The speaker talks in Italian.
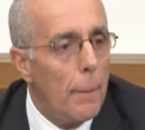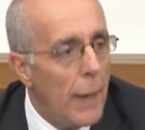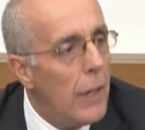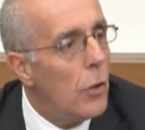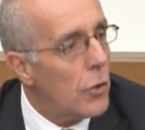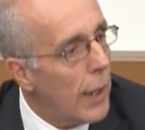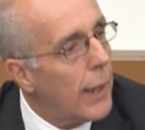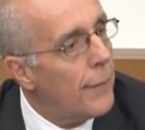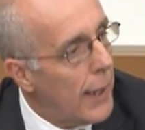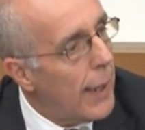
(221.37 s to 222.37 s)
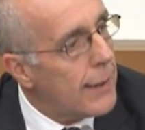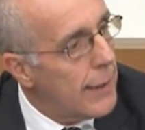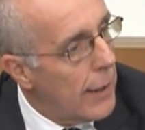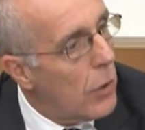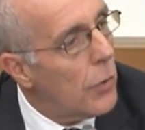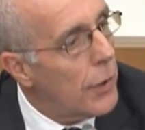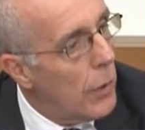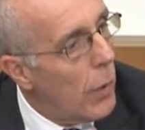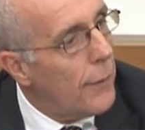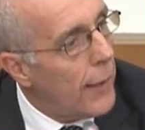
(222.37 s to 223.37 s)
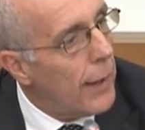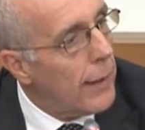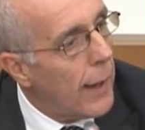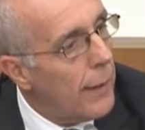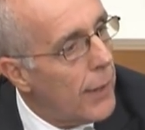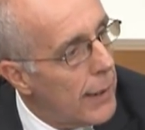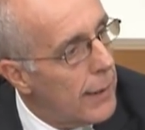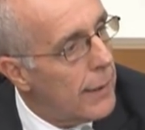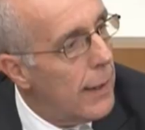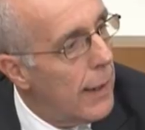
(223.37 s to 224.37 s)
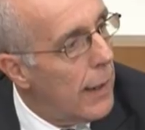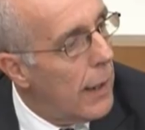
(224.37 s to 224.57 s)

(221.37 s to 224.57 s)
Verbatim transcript: meglio sacrificarsi e continuare a far andare avanti